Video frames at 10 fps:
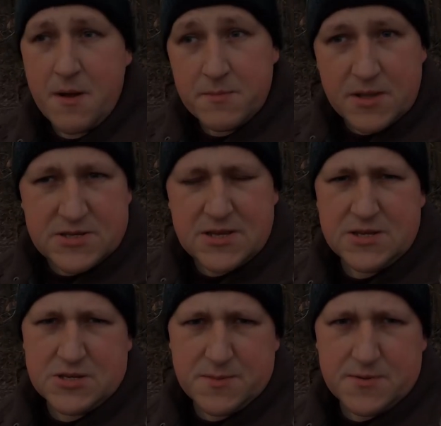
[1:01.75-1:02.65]
Mam
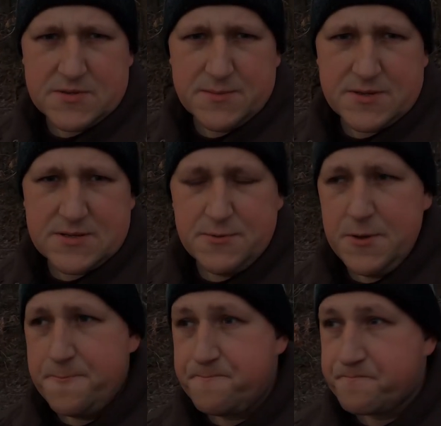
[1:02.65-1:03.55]
nadzieję, że nie będą
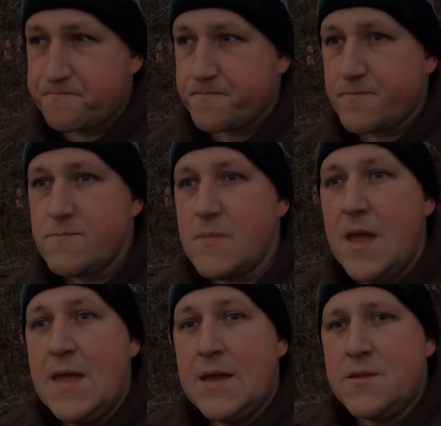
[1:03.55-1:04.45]
zamarzały.
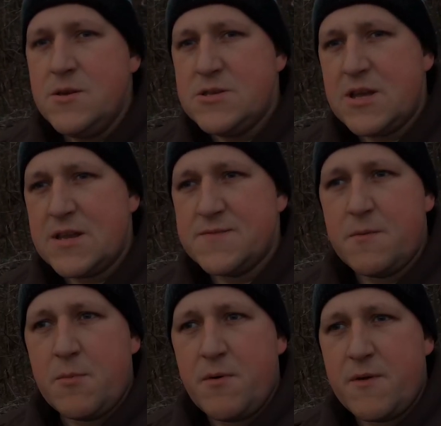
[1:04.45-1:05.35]
No i zaraz
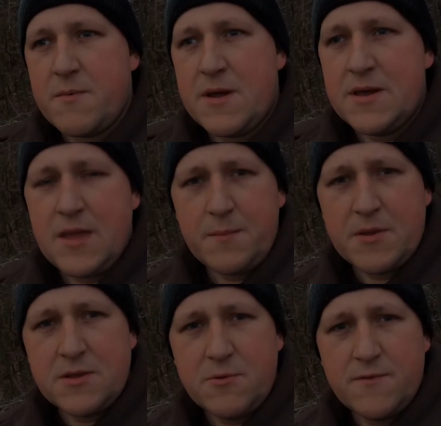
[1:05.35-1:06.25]
Wam opowiem, jak
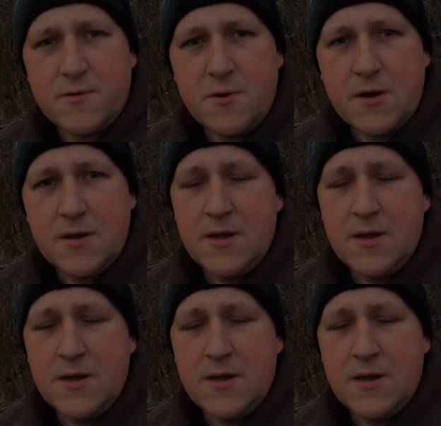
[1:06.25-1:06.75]
będę łowił,